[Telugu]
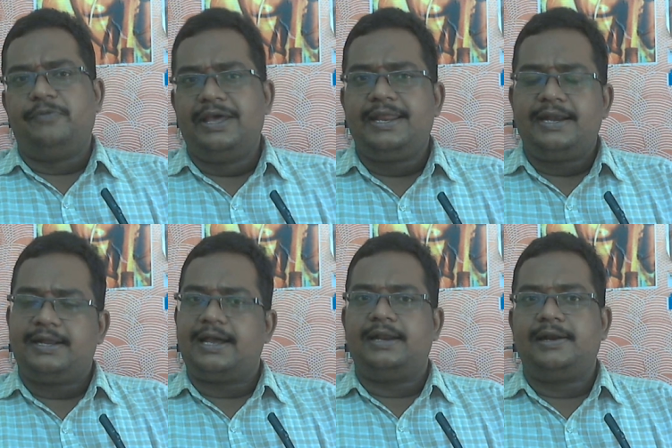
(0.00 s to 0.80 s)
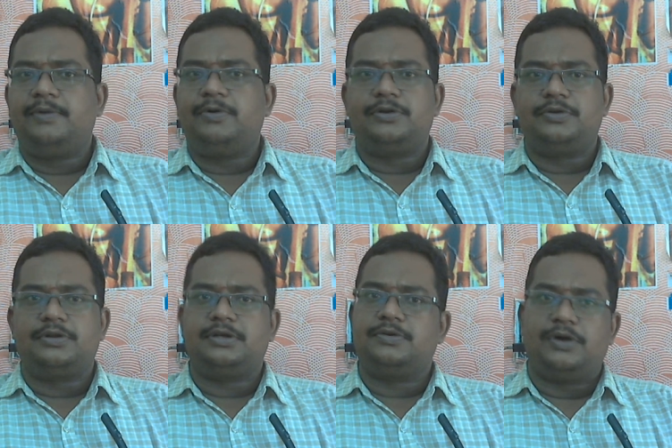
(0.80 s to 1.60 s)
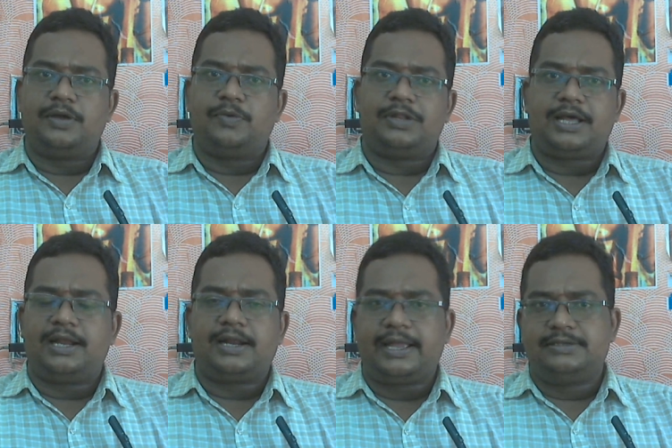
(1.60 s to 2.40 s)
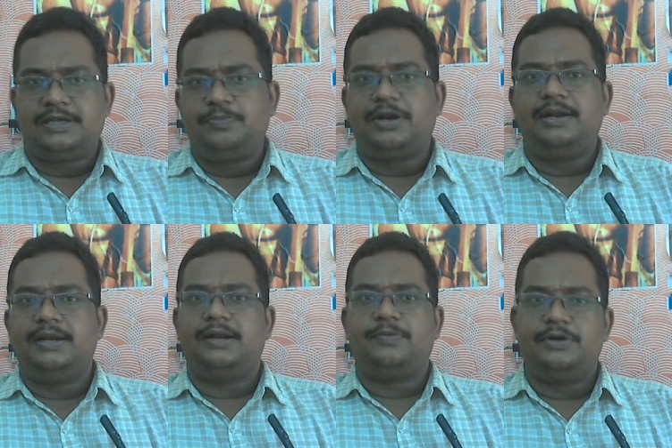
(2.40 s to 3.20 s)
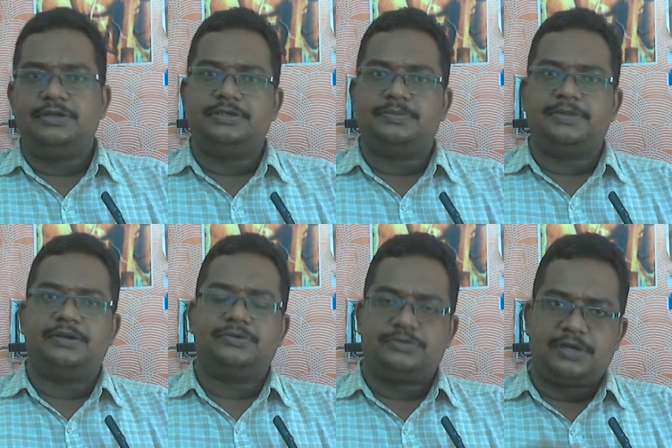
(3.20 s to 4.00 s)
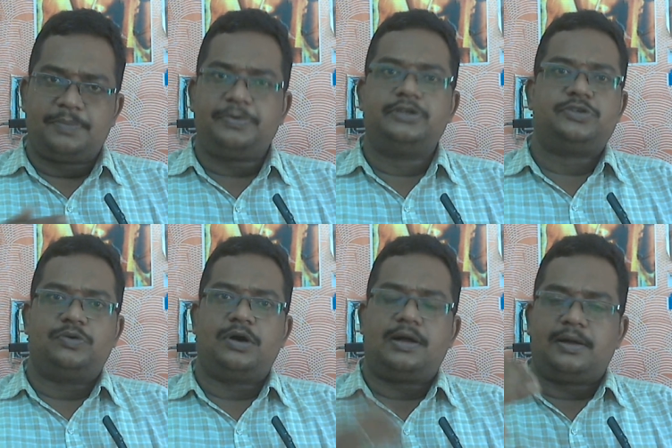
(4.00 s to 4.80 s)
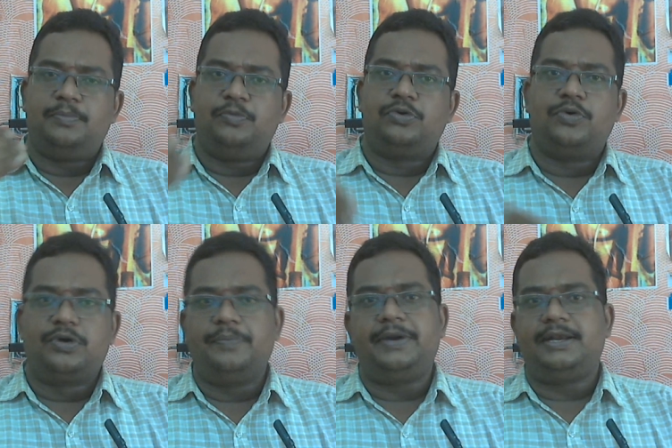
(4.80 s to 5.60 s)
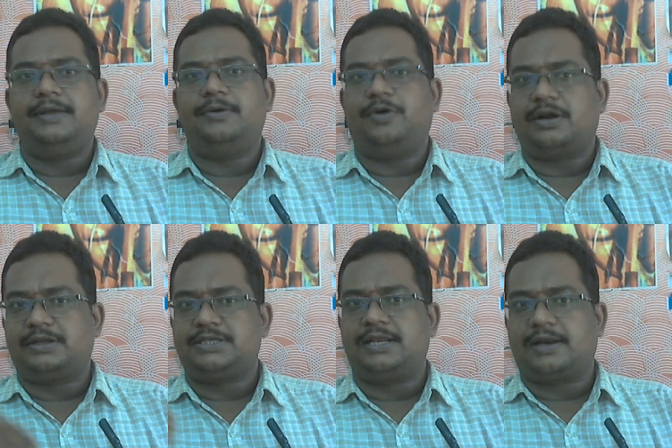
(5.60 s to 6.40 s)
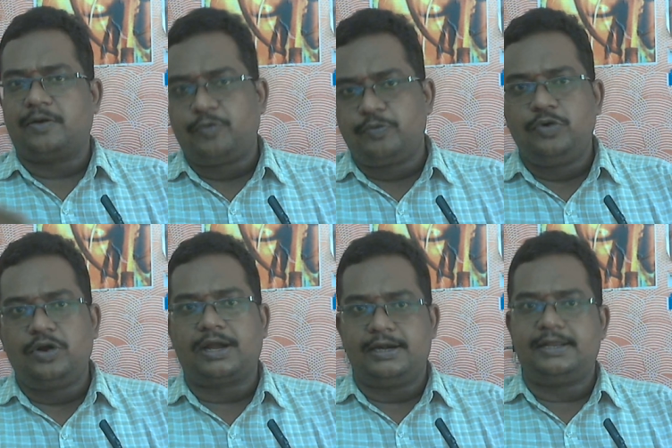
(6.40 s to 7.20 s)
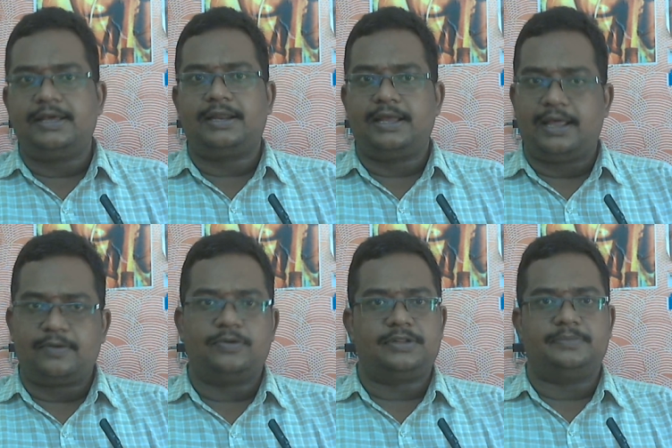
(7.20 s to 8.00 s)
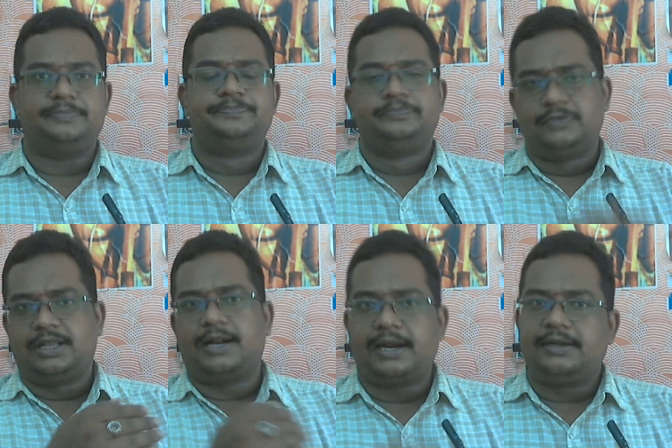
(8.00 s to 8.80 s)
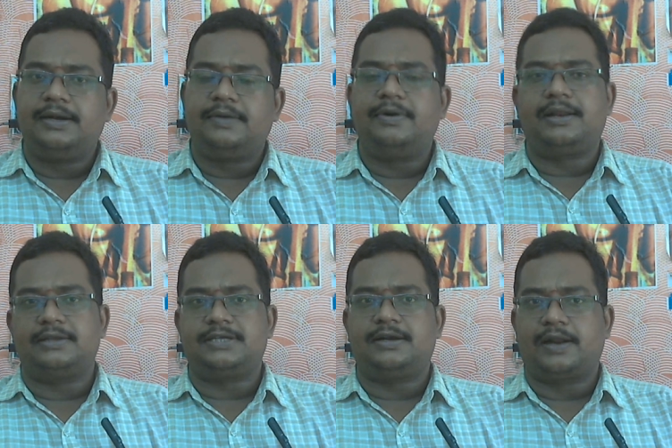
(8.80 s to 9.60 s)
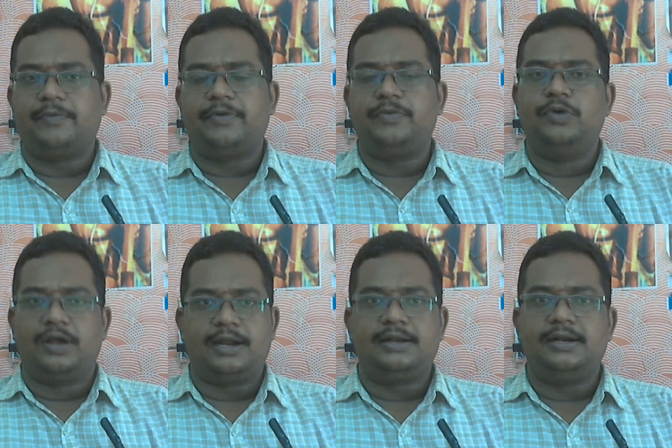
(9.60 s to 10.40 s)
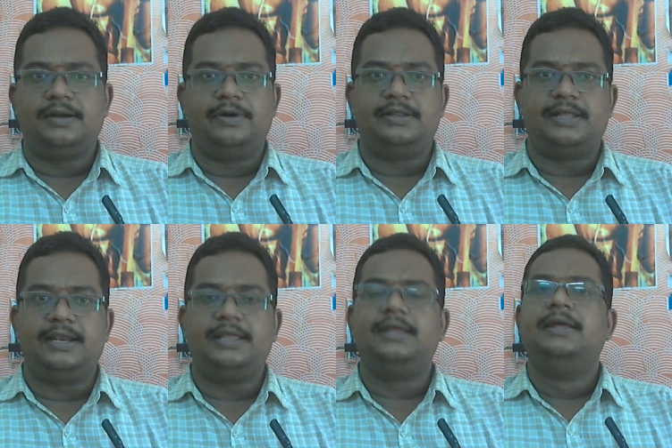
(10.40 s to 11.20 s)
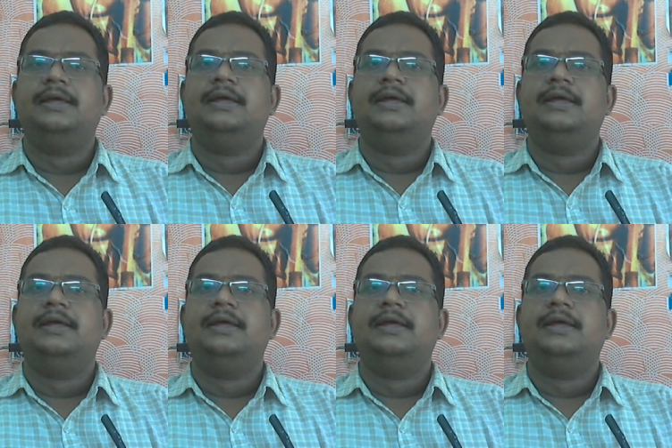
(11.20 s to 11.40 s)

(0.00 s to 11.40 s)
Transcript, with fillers: వేరియంట్గా అనేటటువంటిది ఉంటుంది అనుకోండి ఉదాహరణగా ఎగ్జాంపుల్ అనేటటువంటిది చెప్తాను సపోజ్ ఒక మూడు కోట్లు పెట్టి ఒక రిసార్ట్ రెవెన్యూలో కట్టారే అనుకుందాం ఇక్కడ కట్టినటువంటి రిసార్ట్ రెవెన్యూలో కట్టినటువంటి దాన్ని